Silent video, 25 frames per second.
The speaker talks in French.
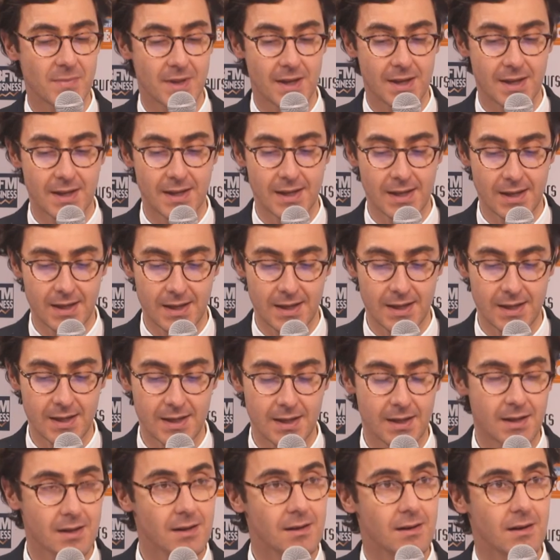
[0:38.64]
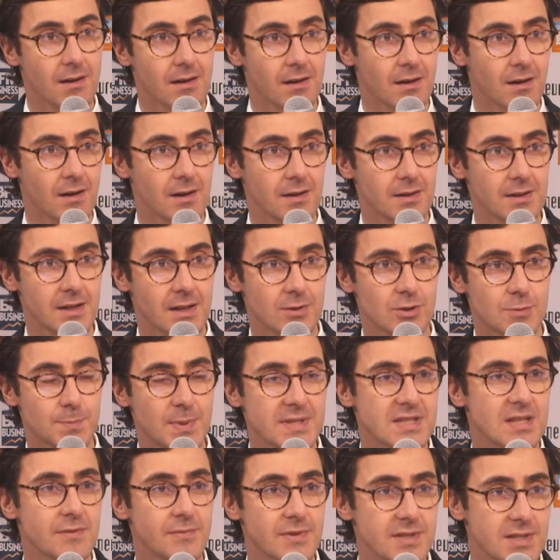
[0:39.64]
il, il a une
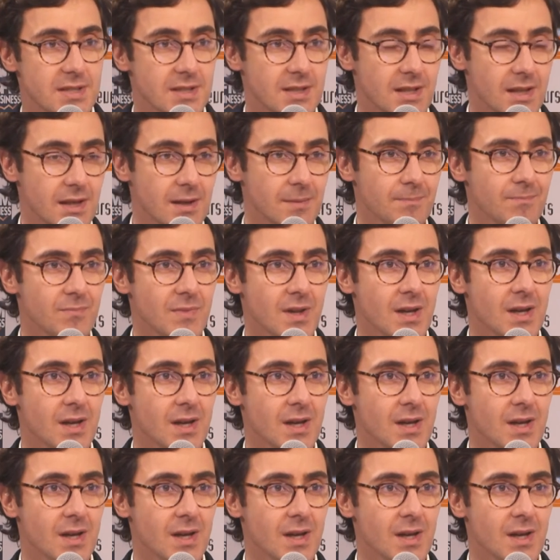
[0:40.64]
spécificité,